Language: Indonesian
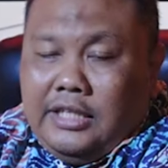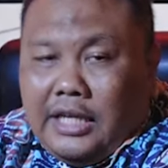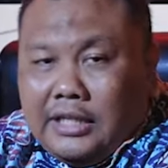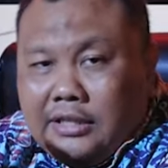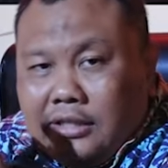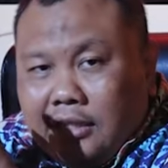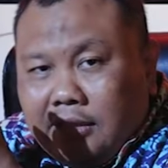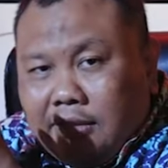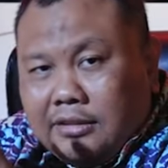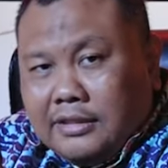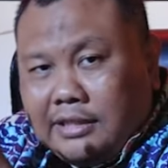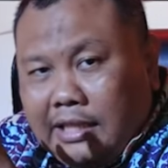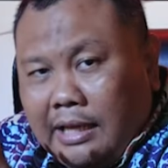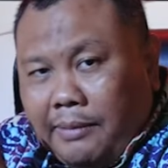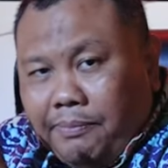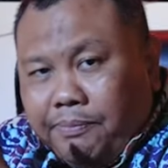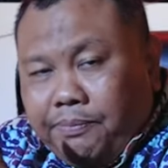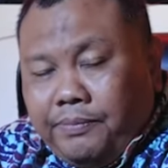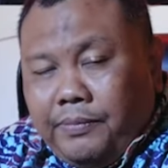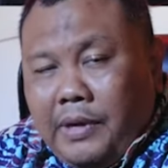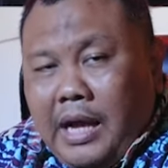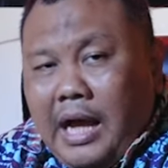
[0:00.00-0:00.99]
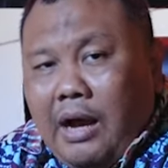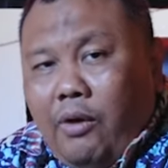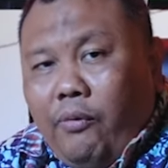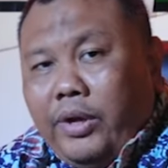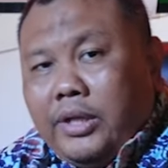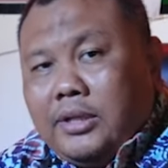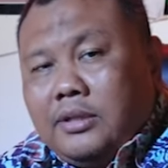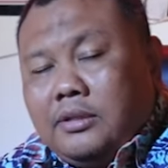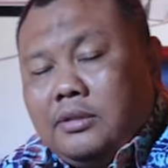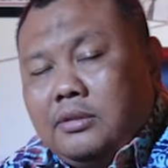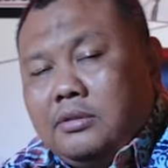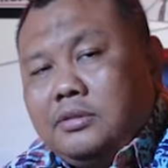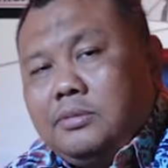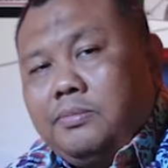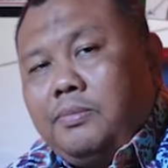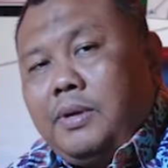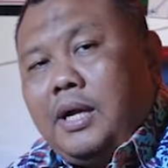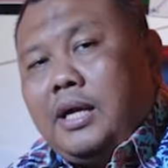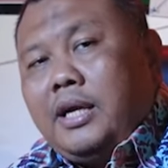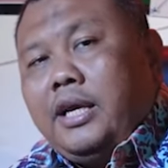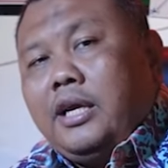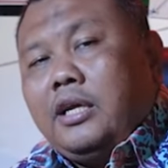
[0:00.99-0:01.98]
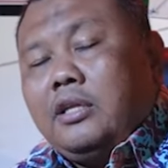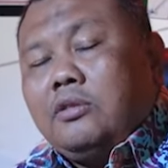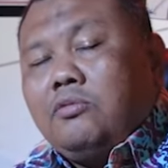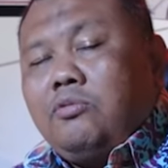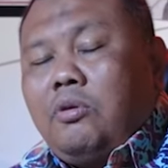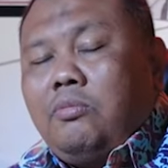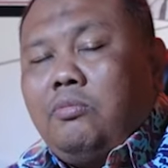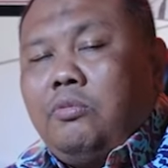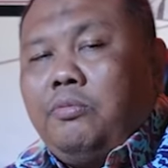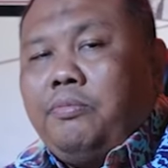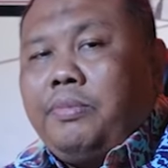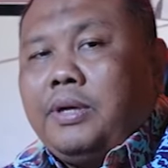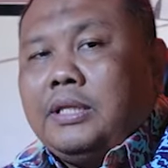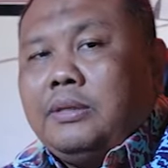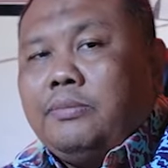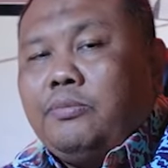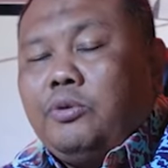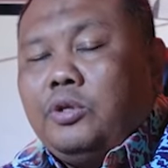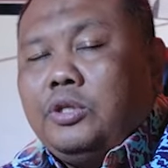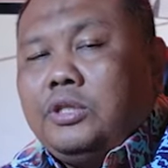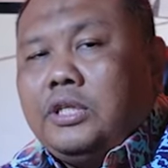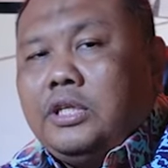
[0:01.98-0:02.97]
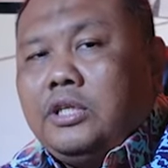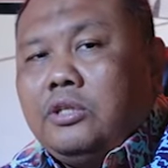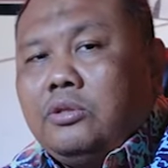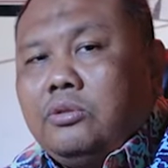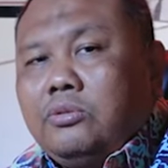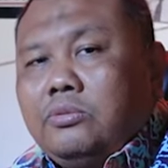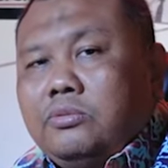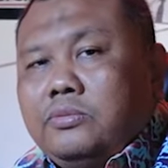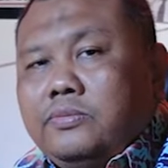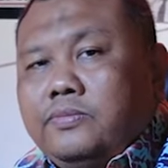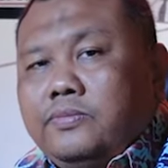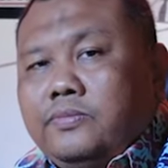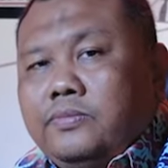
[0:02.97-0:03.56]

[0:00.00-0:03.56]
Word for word: dia tetap awet sebagai ketua umum partai politik itu.